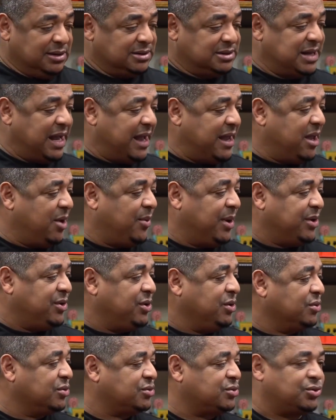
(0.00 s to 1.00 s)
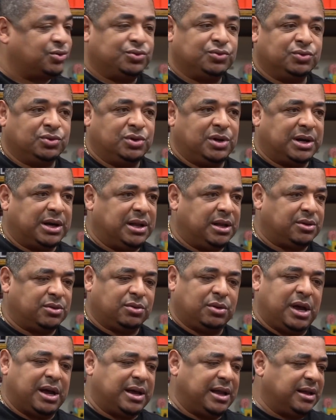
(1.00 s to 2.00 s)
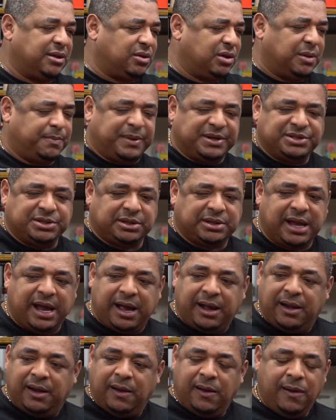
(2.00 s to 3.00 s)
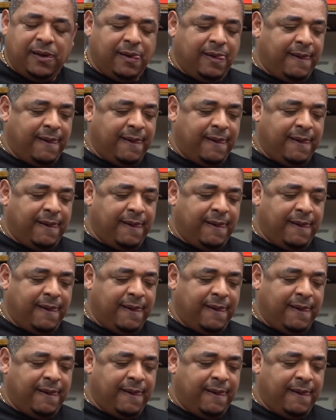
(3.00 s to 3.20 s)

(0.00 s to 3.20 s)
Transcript: Saiu Edilson, Júnior, a galera toda, a galera toda pra jantar.